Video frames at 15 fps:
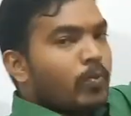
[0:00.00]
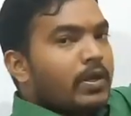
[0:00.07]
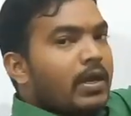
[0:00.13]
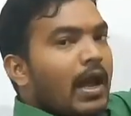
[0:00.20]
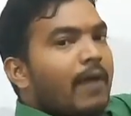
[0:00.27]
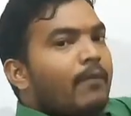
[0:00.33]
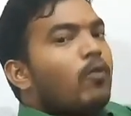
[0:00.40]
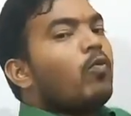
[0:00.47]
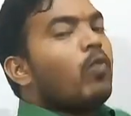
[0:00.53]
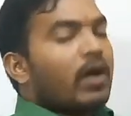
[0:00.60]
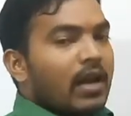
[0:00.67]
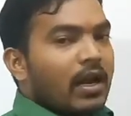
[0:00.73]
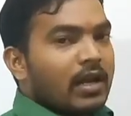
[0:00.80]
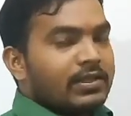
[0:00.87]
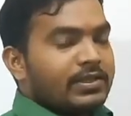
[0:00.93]
जो भी आए वो
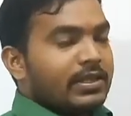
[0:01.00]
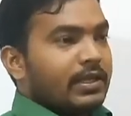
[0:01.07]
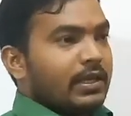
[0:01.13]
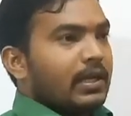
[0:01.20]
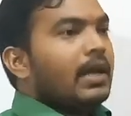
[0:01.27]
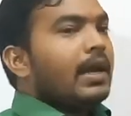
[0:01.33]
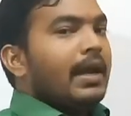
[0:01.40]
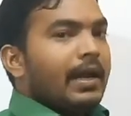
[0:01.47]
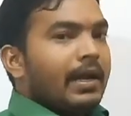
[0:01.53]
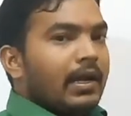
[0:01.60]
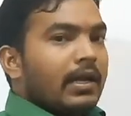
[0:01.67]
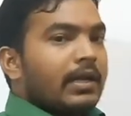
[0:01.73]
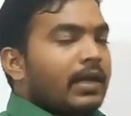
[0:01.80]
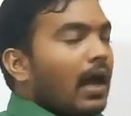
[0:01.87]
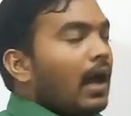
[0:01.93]
वन आना चाहिए
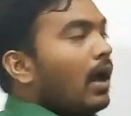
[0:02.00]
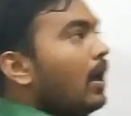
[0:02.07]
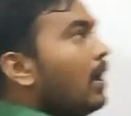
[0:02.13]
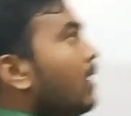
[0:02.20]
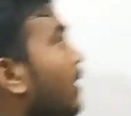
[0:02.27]
क्या